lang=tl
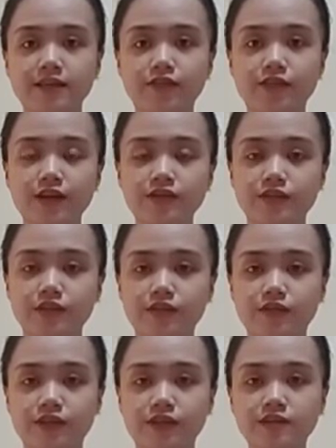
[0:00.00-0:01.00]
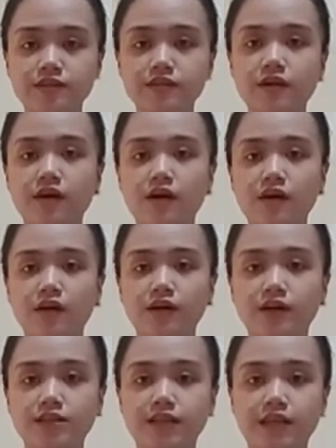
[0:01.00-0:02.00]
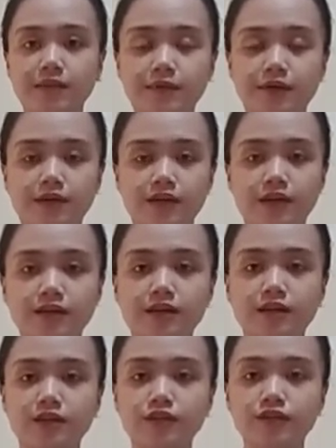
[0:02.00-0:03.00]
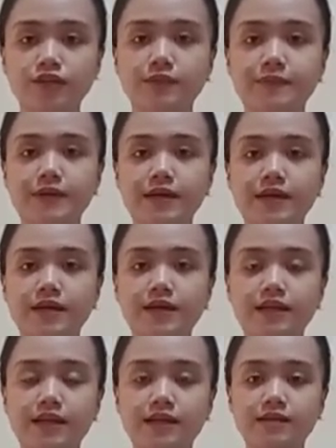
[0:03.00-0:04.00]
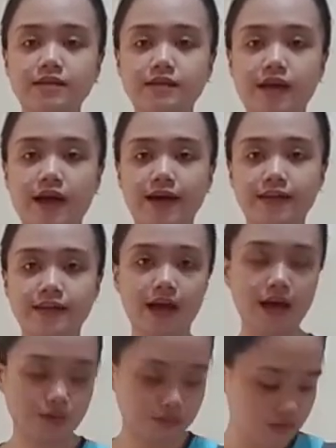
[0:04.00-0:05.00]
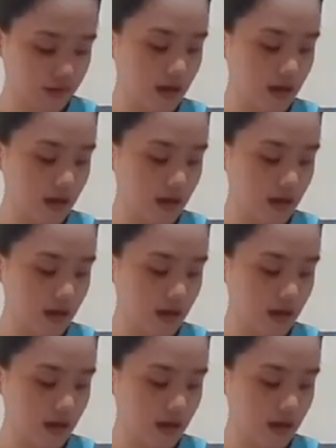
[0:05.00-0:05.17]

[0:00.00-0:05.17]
a flat surface or table and then it should be clean side out.